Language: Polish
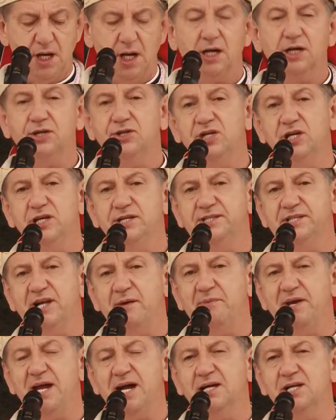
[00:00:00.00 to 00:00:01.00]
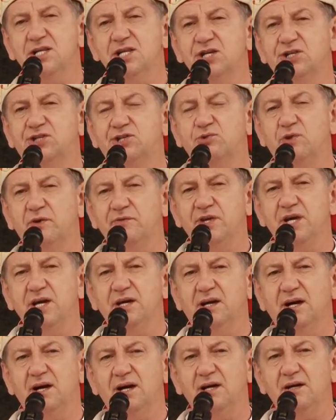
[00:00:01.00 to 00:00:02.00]
Gdy zabraknie
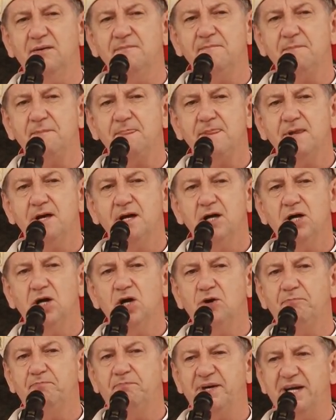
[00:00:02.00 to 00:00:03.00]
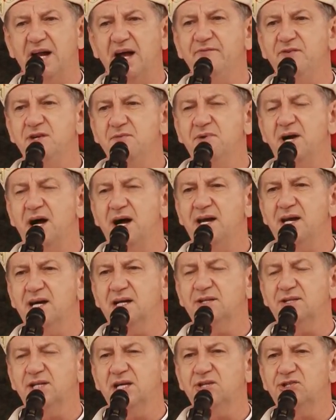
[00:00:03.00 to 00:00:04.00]
człowieka o prawym
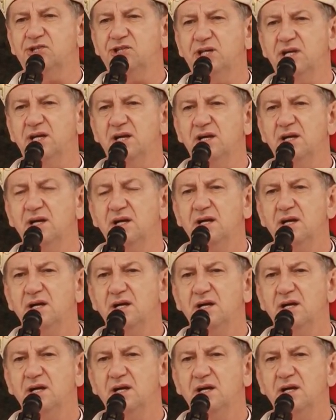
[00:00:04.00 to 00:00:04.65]
charakterze